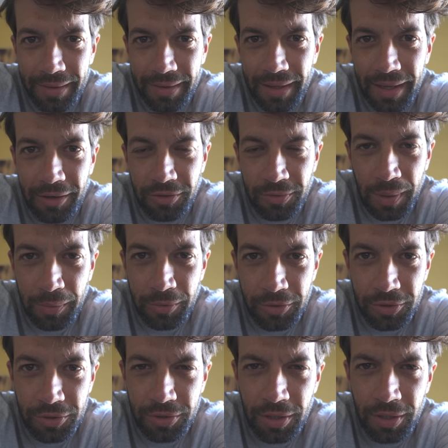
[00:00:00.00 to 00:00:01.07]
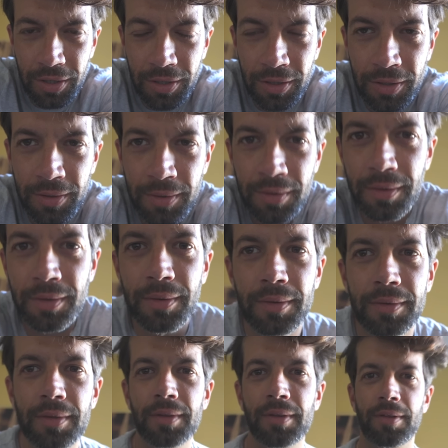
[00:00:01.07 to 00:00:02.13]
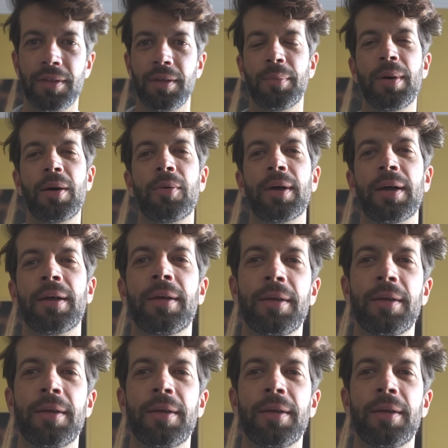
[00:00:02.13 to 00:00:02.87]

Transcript: Ya nos vamos. Zimbabue.